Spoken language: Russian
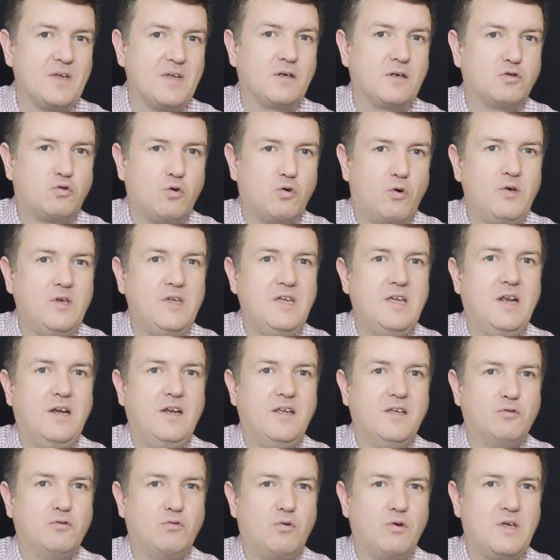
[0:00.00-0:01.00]
к той
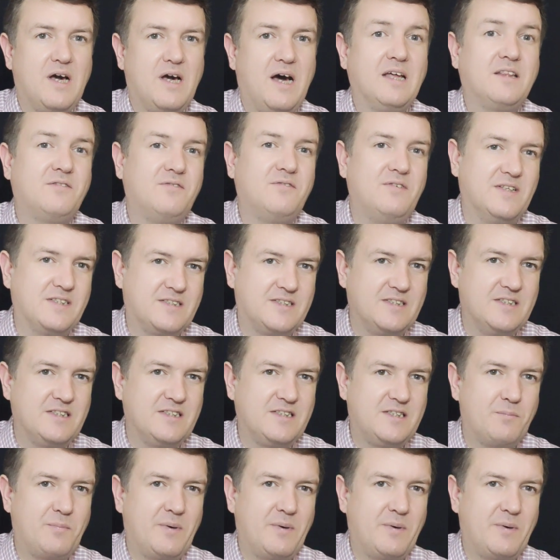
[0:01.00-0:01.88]
или иной ответственности.